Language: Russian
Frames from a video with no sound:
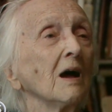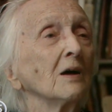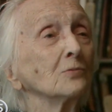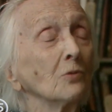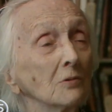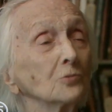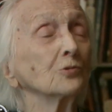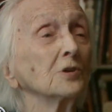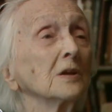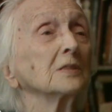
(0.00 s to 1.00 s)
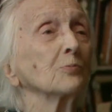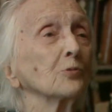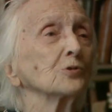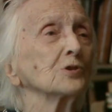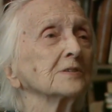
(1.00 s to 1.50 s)
Ну, а душа это
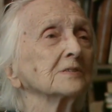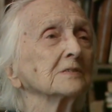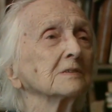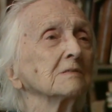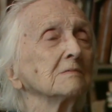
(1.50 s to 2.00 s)
проще сказать.